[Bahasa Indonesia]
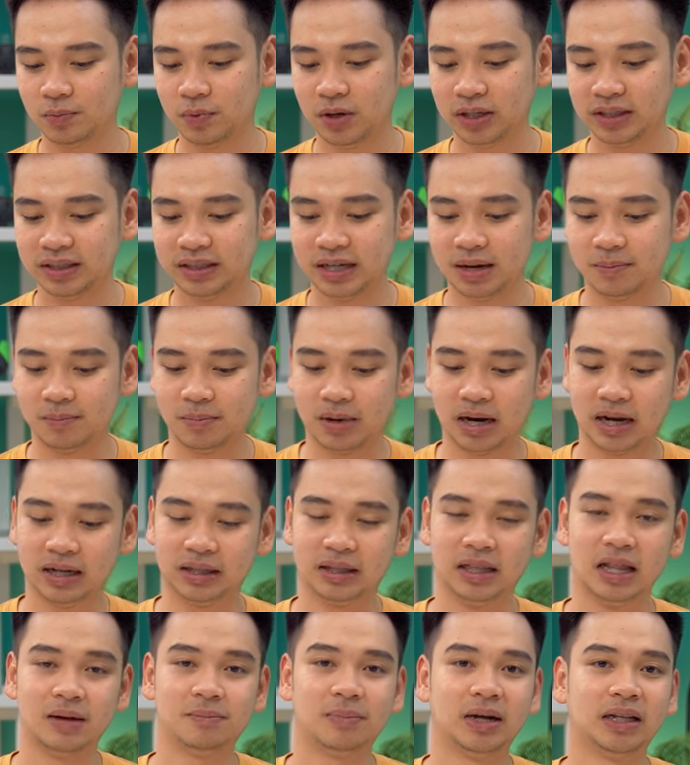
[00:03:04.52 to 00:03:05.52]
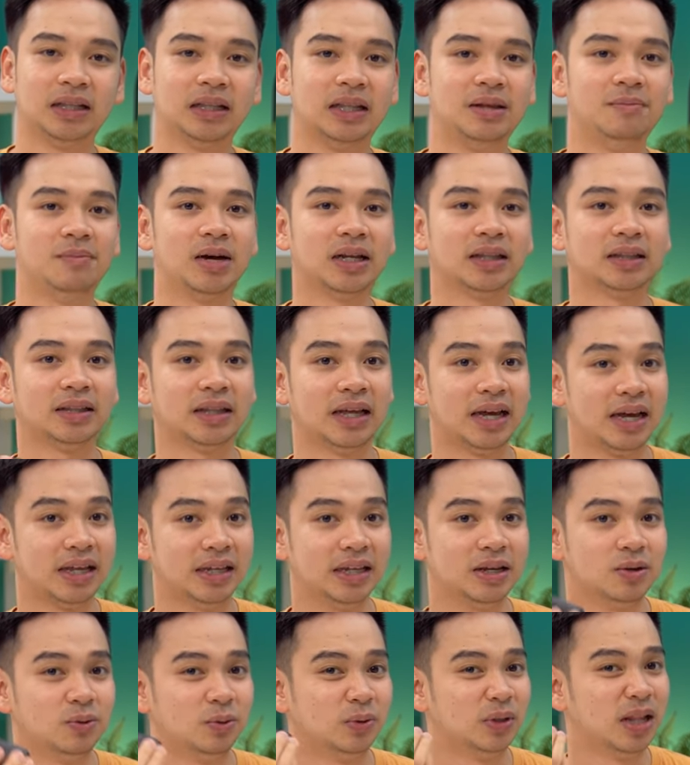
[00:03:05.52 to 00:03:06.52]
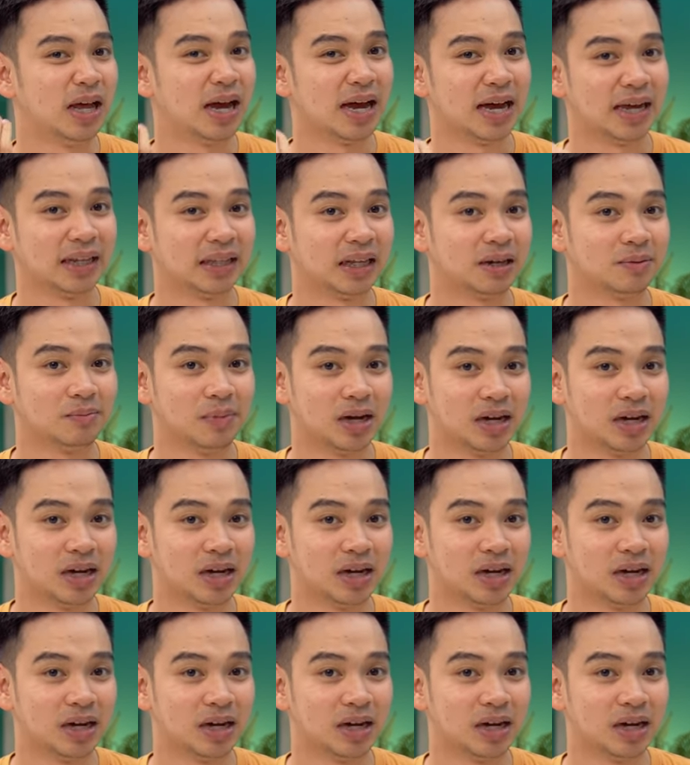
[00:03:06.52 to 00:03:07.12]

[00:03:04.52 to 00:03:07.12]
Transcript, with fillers: buat Jabra 85T ini udah enak